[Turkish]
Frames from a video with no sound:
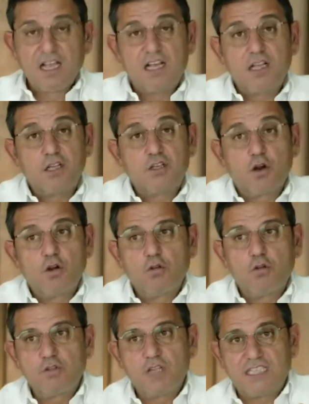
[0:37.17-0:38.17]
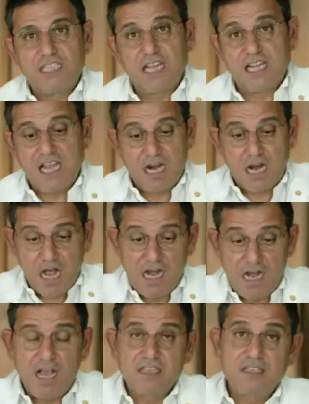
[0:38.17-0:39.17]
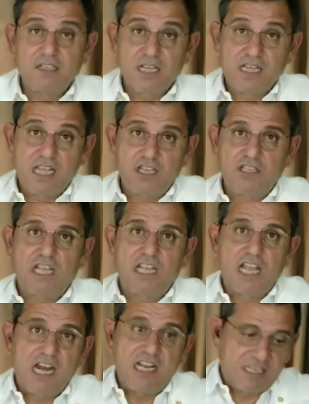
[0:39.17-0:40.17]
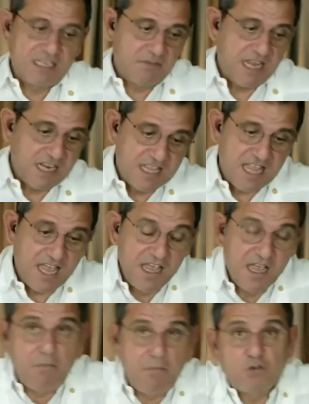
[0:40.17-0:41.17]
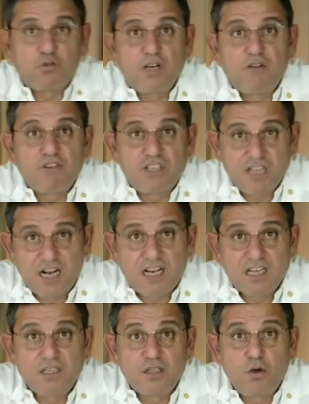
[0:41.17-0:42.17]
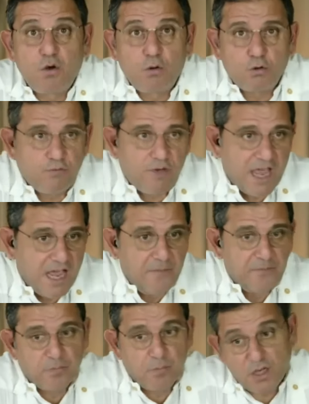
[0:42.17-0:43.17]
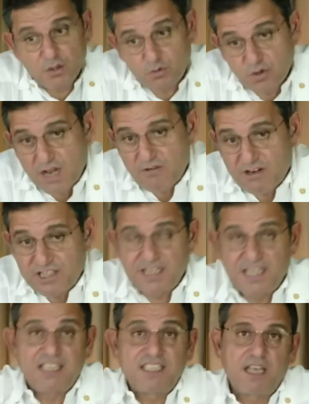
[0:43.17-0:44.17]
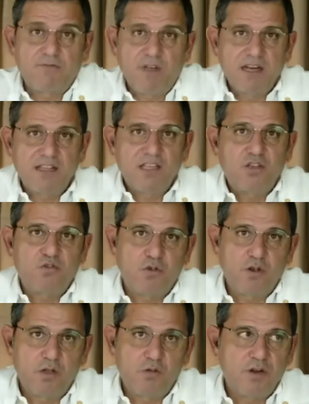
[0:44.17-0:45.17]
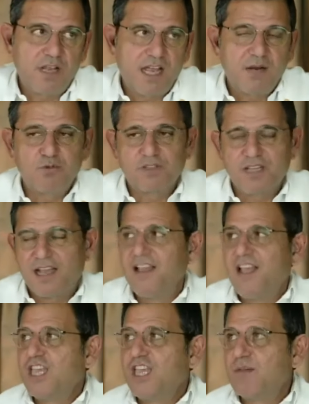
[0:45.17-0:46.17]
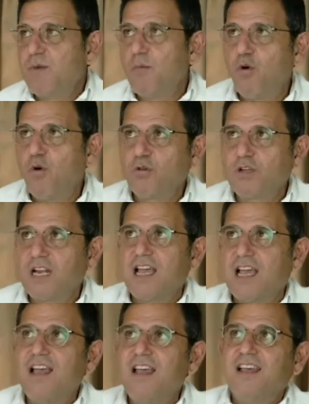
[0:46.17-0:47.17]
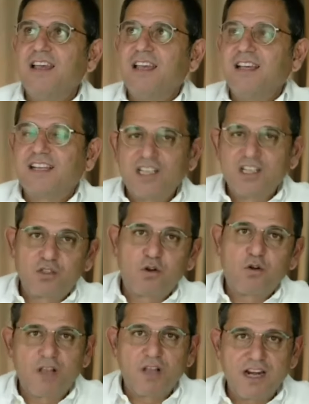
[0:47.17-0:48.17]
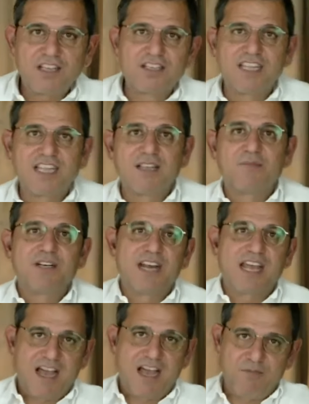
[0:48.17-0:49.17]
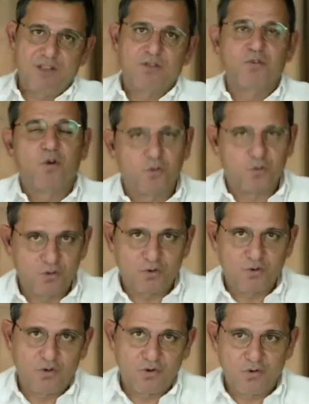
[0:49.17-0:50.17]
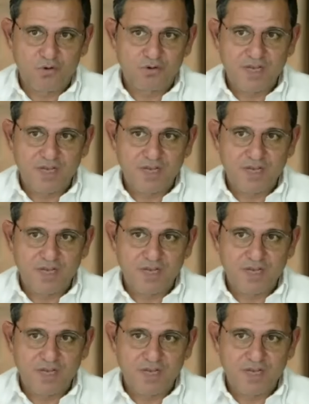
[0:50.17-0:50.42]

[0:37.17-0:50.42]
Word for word: Kılıçdaroğlu'nu destekleyen hala hazırda destekleyen isimlerin de Mansur Yavaş'ın arkasında oldu veya Mansur Yavaş'a destek verdiği söyleniyor. Yani burada İmamoğlu ile Kılıçdaroğlu arasında da bir rekabetin olduğunu görüyoruz.